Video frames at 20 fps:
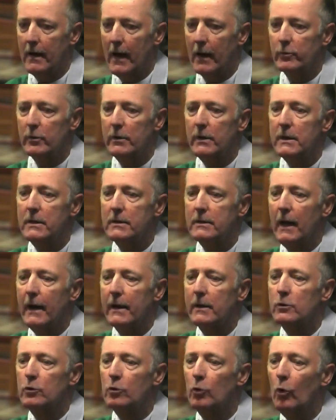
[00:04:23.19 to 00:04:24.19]
Also nicht
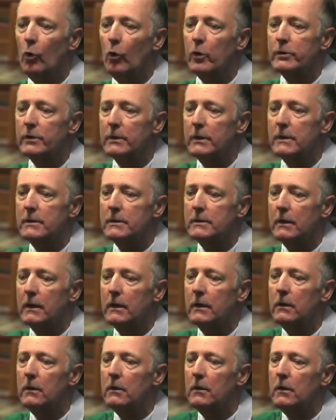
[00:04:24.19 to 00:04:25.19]
ein Trost ist,
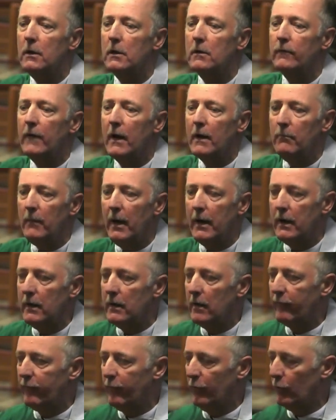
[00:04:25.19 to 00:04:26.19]
der irgendwann mal
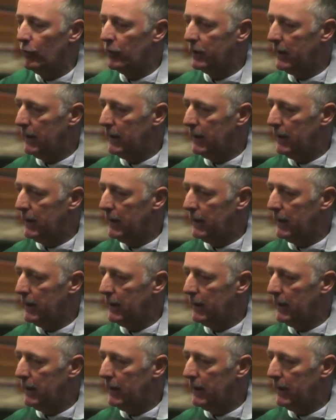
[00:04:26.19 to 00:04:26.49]
in Erfüllung